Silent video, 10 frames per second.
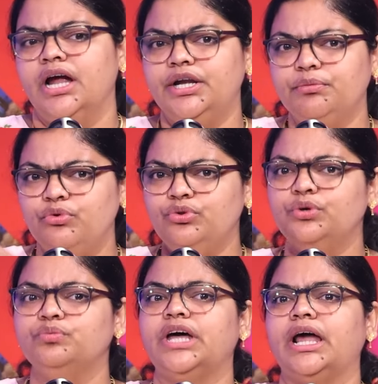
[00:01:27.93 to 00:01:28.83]
అంటే
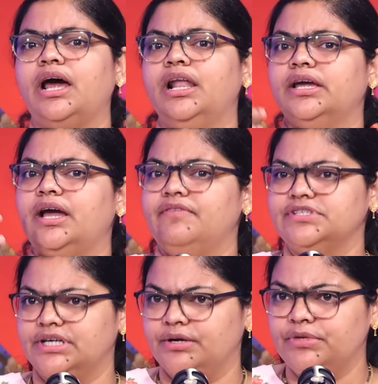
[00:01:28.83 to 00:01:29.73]
ముందు తరాలకి
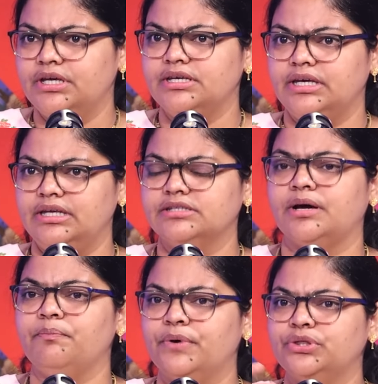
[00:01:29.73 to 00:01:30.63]
అవసరం ఈ ఈ
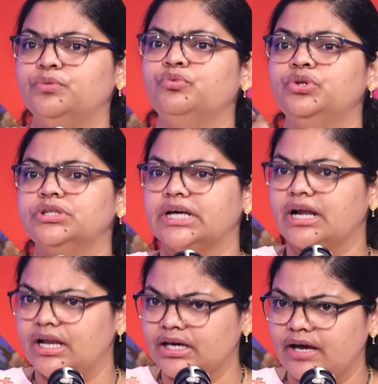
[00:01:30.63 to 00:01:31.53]
సంపత్తు ముందు
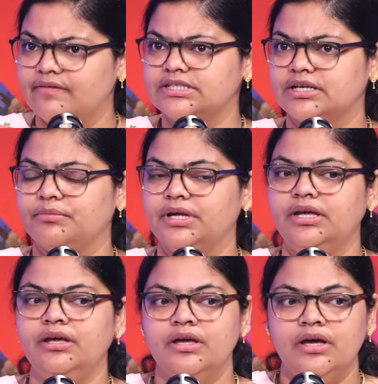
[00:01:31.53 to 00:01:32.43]
తరాలకి అవసరం అని